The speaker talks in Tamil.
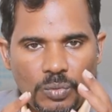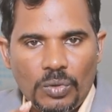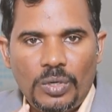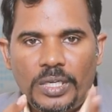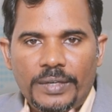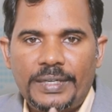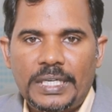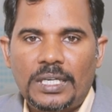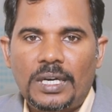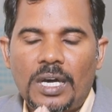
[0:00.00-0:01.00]
கோல்டை
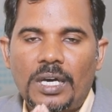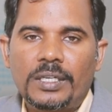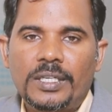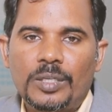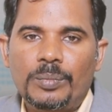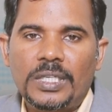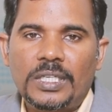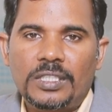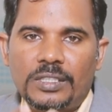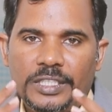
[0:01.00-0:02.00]
விட லாங் டேர்மில்
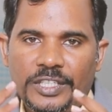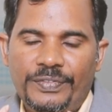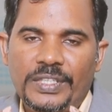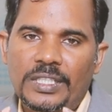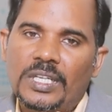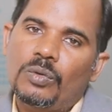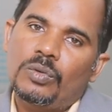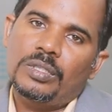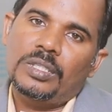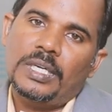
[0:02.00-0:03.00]
நிஃப்டி தான்
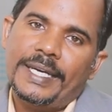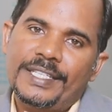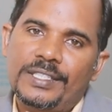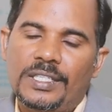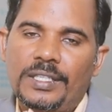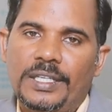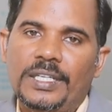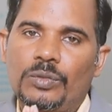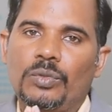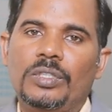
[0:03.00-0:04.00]
உங்களுக்கு ஹையஸ்ட்
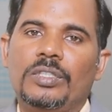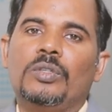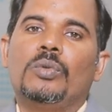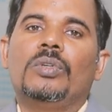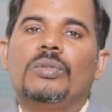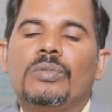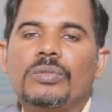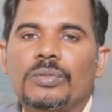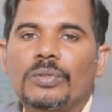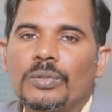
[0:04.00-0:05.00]
ரிட்டர்ன் உங்களுக்கு கொடுக்கும்
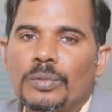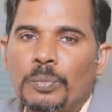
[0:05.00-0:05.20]
ஸோ